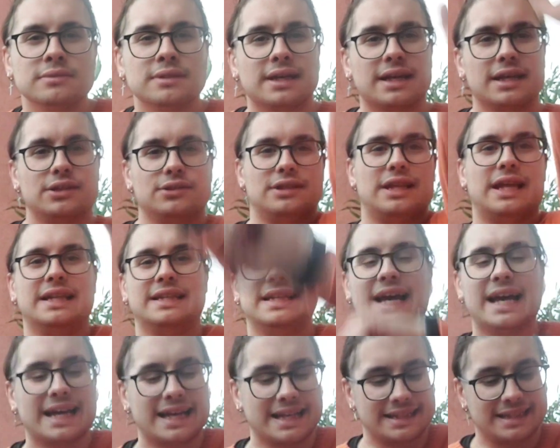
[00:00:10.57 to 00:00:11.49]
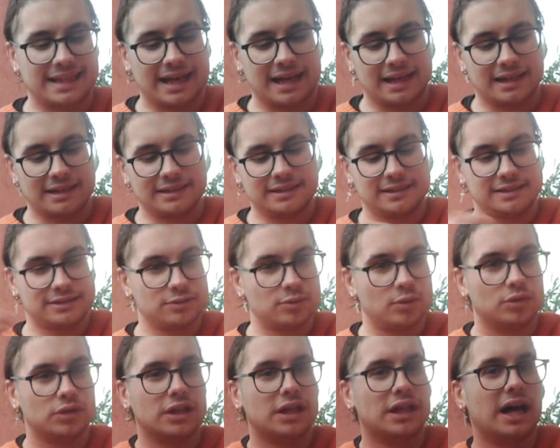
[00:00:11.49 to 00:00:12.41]
che non è neanche tardi,
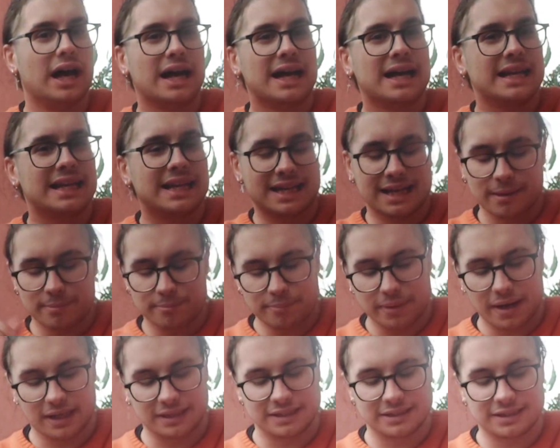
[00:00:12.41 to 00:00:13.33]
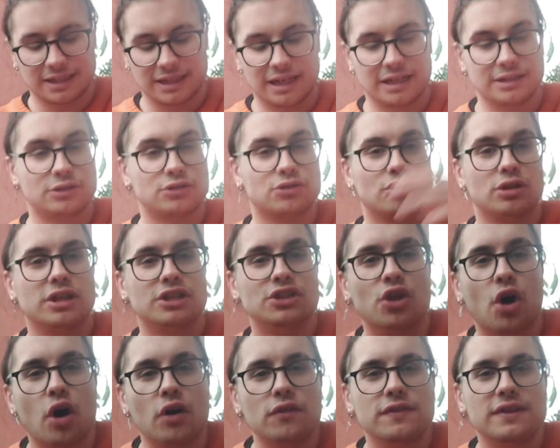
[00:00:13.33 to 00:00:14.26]
sono anche le campane, tra l'altro sono le
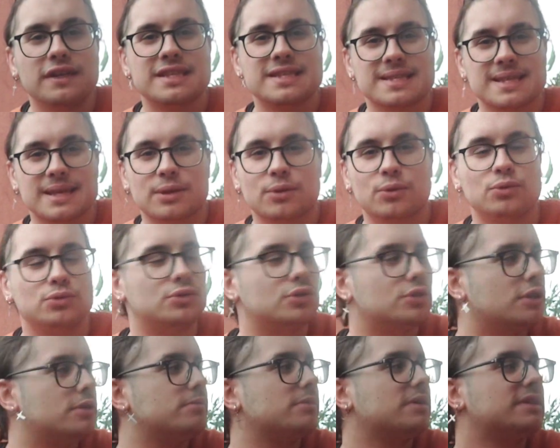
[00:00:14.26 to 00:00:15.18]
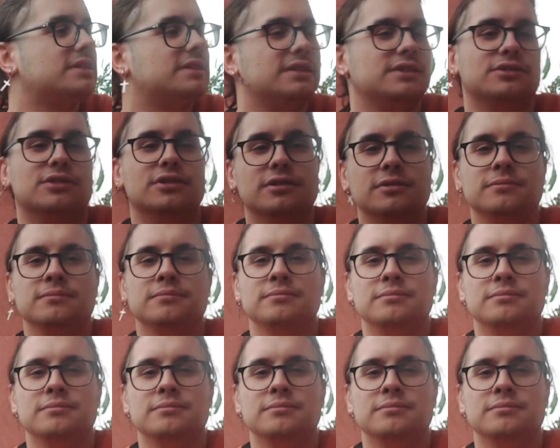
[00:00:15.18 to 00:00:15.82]
9.01 del mattino,